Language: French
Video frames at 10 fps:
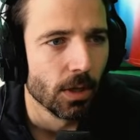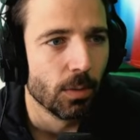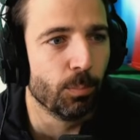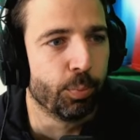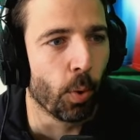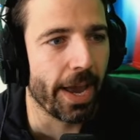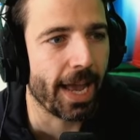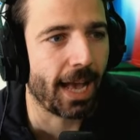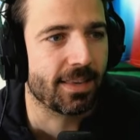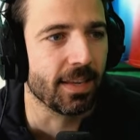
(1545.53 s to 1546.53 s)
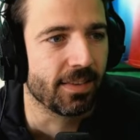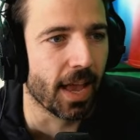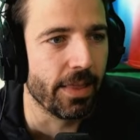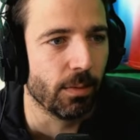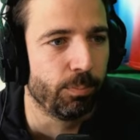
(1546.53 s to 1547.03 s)
Boué
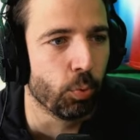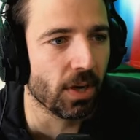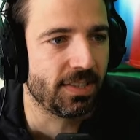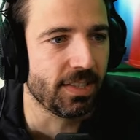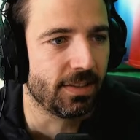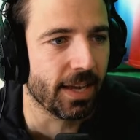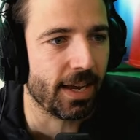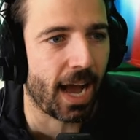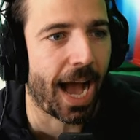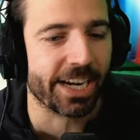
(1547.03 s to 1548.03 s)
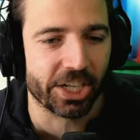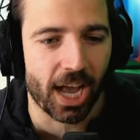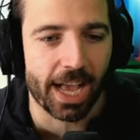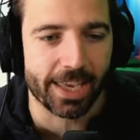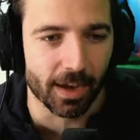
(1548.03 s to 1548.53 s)
Aquitaine, Boué Cité, Age
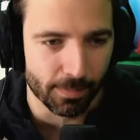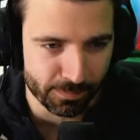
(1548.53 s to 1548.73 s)
Aguin.